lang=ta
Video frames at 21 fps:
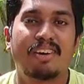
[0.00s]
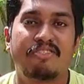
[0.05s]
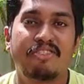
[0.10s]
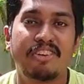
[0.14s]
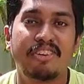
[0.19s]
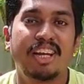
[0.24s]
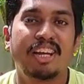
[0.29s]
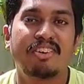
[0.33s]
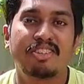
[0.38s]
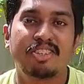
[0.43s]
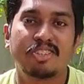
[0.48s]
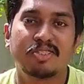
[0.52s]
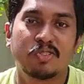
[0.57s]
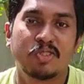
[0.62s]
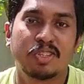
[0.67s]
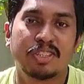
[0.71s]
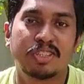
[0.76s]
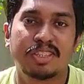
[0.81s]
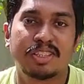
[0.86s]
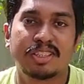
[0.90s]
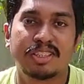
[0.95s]
ஃபீலை வந்து
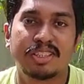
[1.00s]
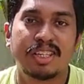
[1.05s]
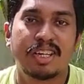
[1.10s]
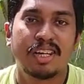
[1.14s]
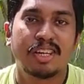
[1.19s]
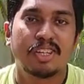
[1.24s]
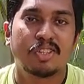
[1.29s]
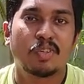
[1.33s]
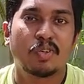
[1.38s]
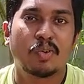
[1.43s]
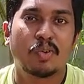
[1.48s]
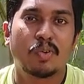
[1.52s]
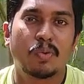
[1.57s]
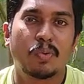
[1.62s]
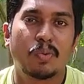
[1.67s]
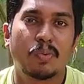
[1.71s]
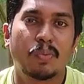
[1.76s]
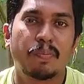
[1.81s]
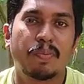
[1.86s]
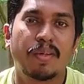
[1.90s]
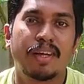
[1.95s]
கொடுத்துச்சு ஸோ
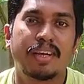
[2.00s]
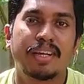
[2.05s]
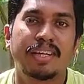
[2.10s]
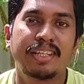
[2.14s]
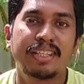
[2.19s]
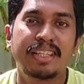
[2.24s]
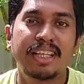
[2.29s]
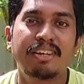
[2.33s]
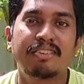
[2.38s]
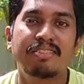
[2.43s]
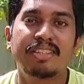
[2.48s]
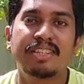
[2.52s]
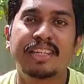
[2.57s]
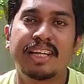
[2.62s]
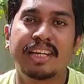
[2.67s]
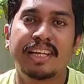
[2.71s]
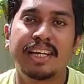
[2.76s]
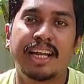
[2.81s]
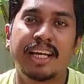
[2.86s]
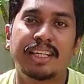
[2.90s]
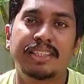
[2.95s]
இதில் வந்து
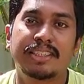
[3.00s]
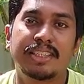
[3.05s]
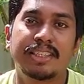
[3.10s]
என்னடா